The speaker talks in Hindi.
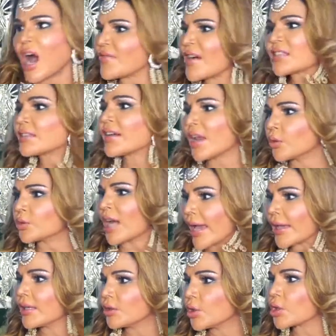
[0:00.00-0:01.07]
आवाज़ नहीं
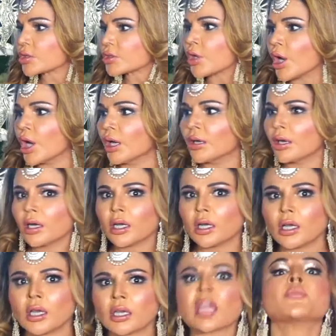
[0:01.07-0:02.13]
उठाई दोस्तों
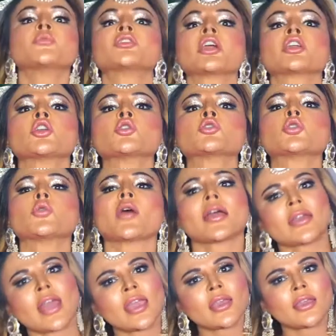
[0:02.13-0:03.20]
कि मुझे क्यों छुआ
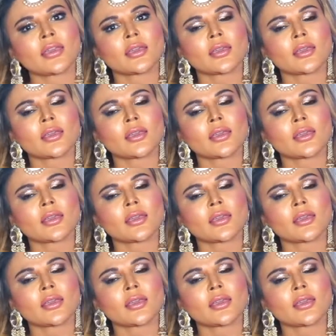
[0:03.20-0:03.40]
नहीं